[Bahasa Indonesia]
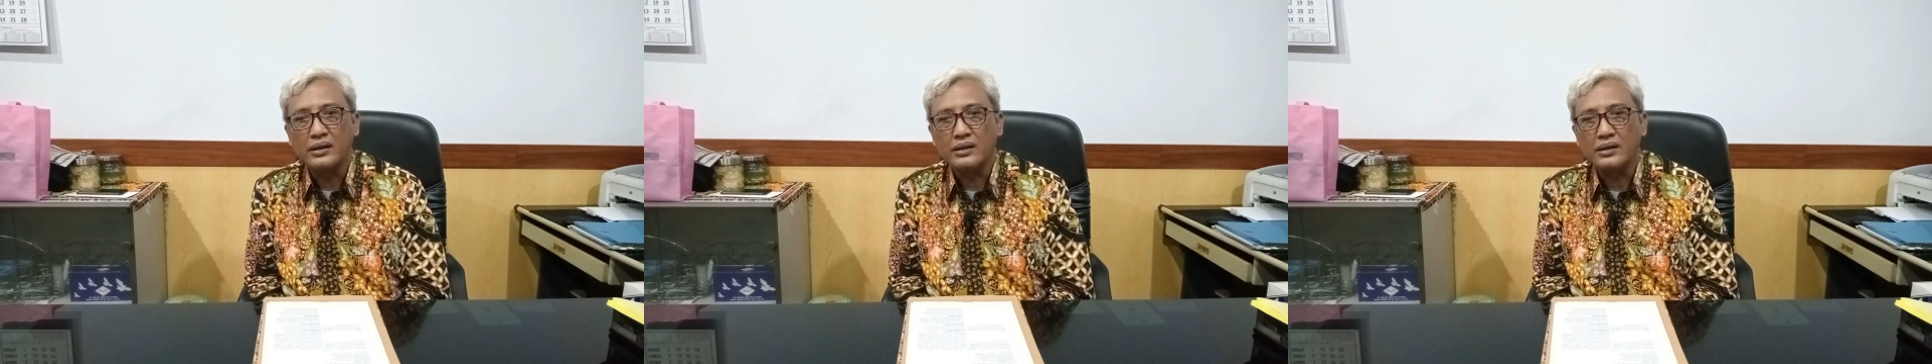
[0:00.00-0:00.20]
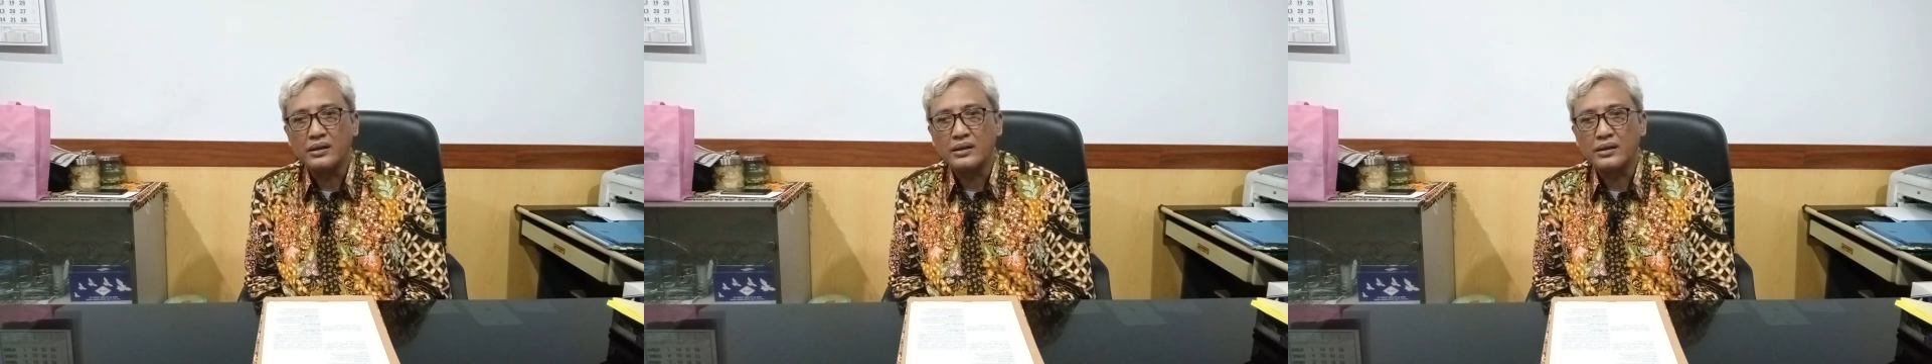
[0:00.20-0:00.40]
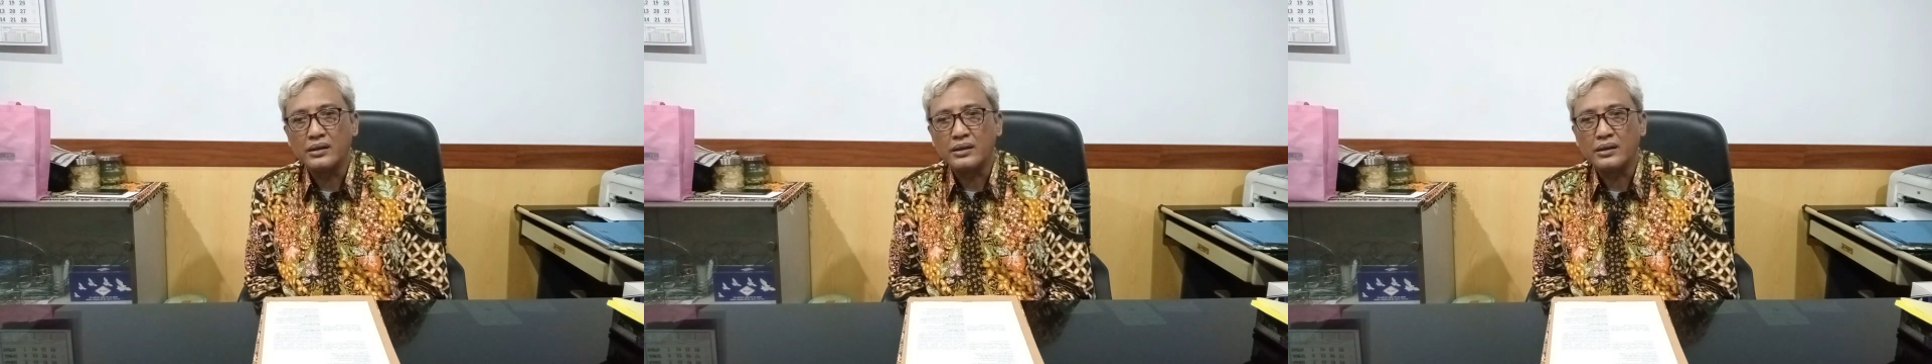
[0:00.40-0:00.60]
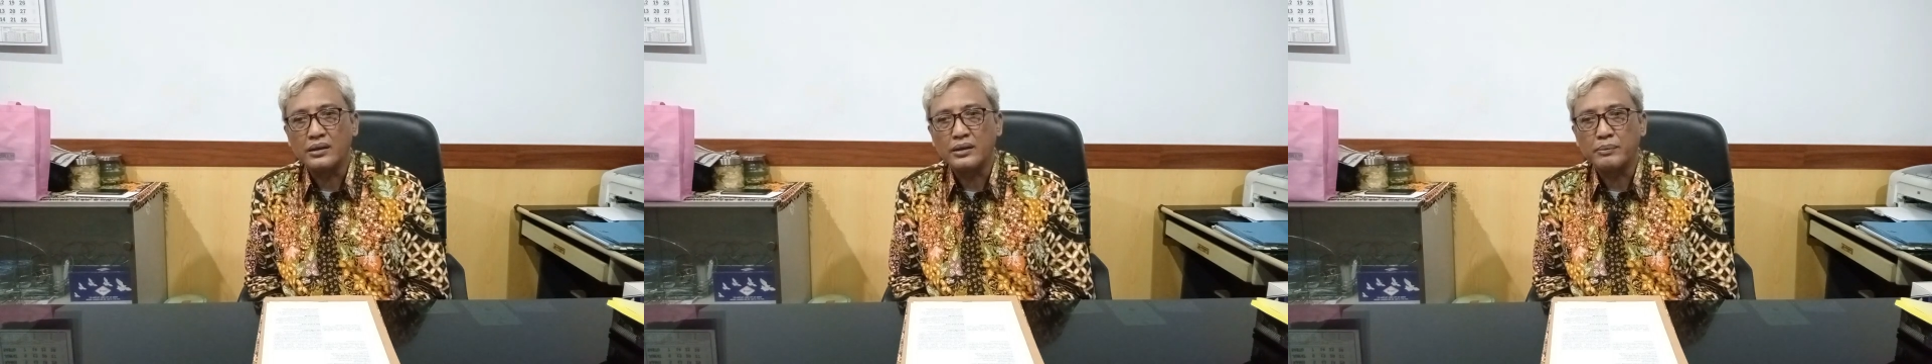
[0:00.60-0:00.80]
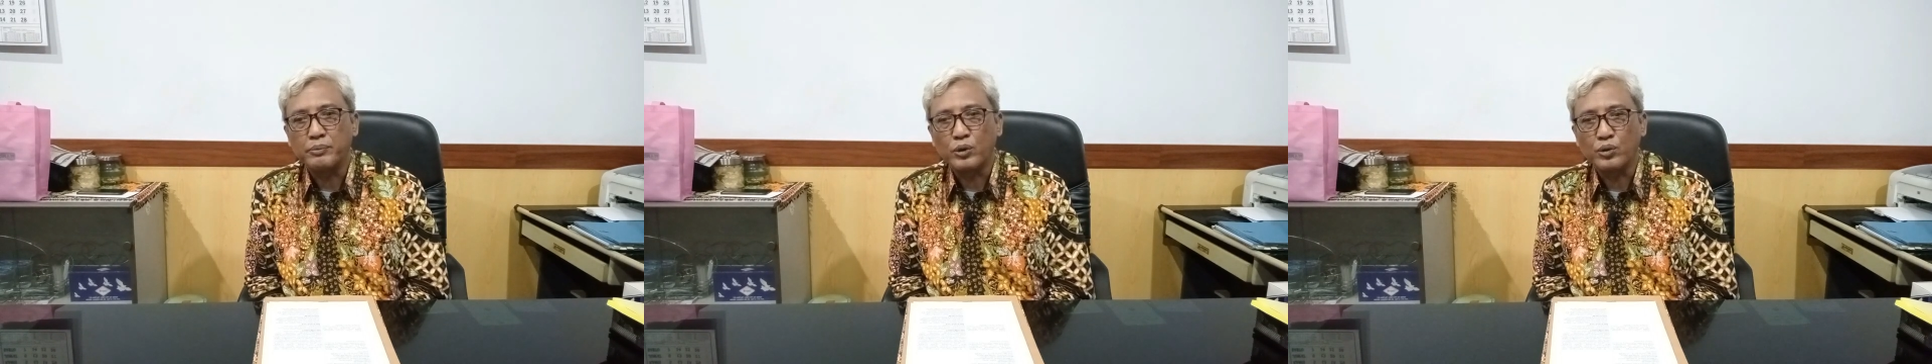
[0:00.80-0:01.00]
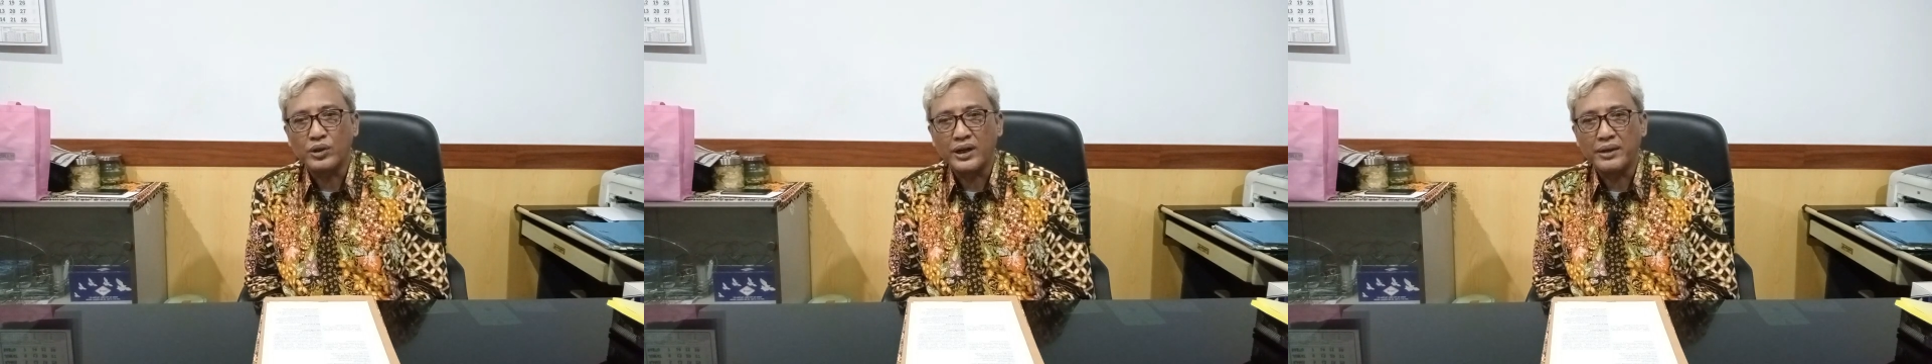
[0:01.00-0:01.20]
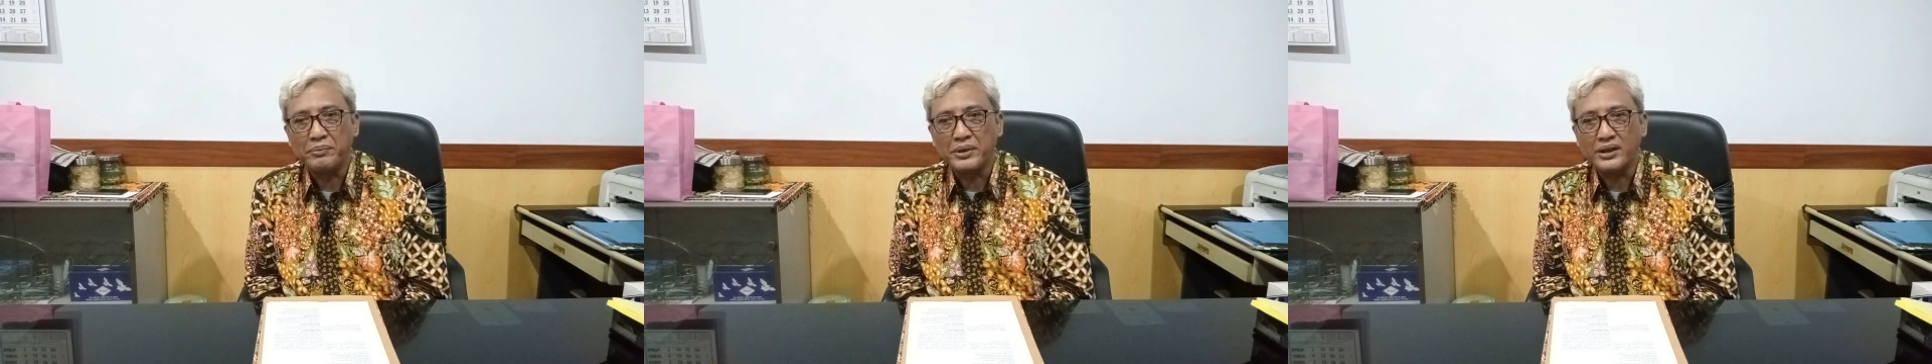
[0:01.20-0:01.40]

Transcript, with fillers: eh, program